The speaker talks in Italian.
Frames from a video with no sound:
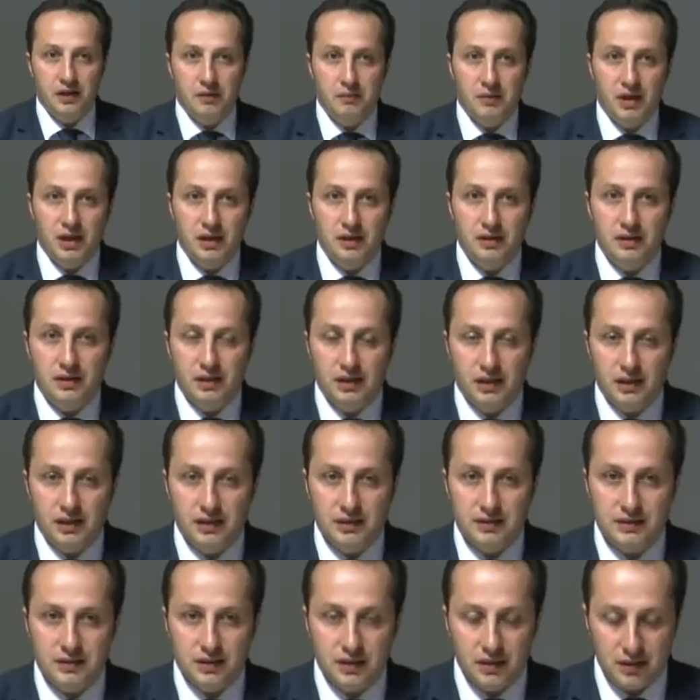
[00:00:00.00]

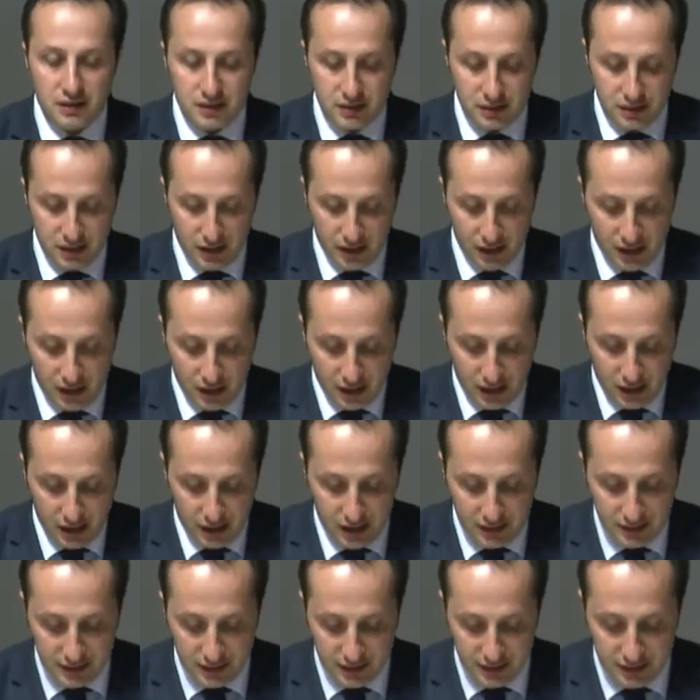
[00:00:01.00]
Contestuale al ritorno di
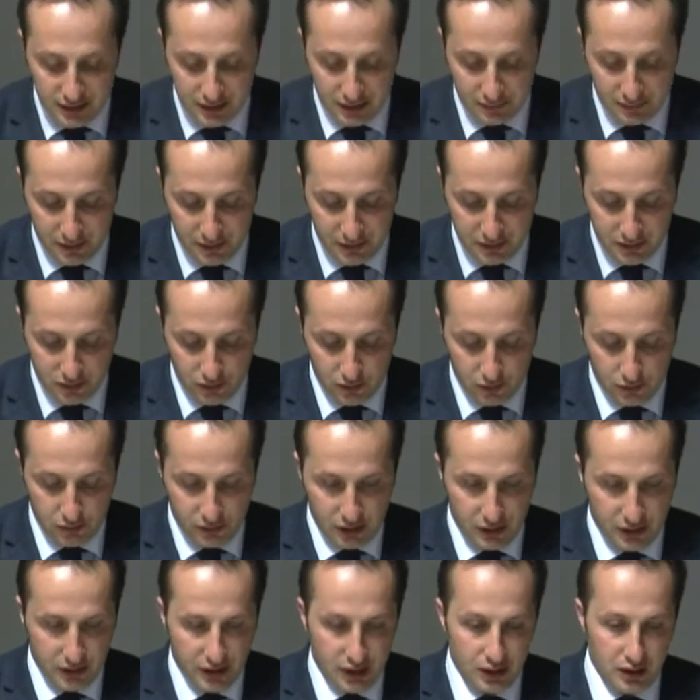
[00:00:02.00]
Gabrieli c'è il
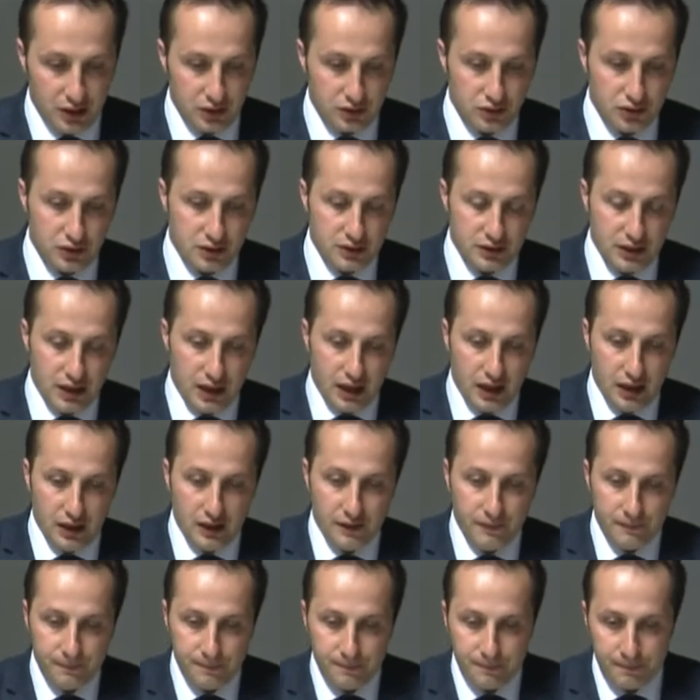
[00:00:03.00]
mezzo ritiro di Nando
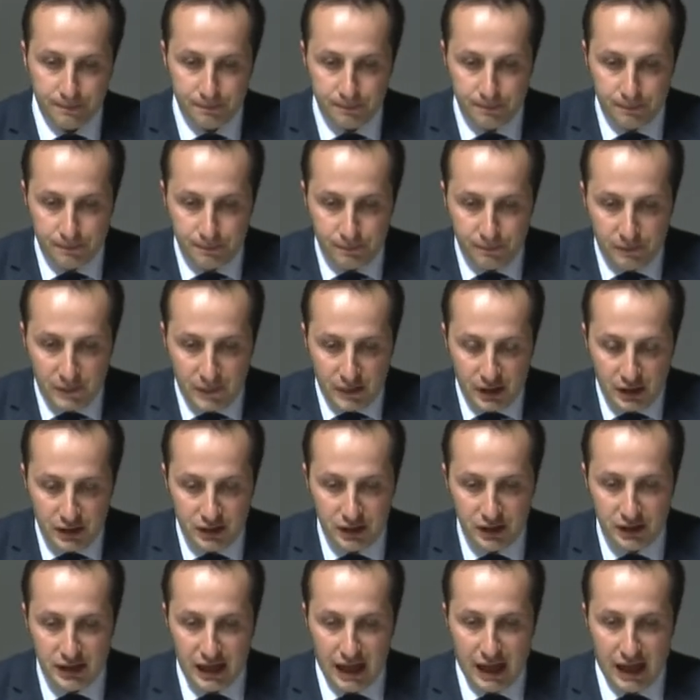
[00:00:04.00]
Romano,
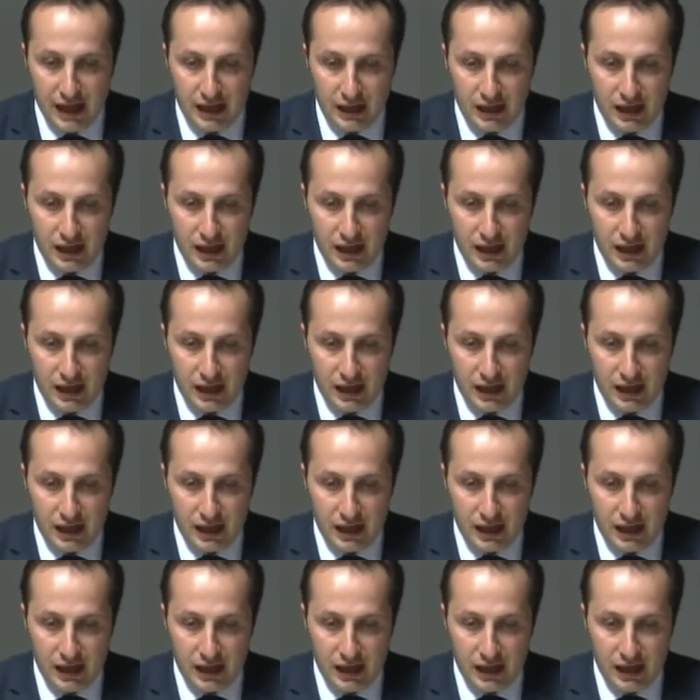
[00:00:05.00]
candidatosi proprio in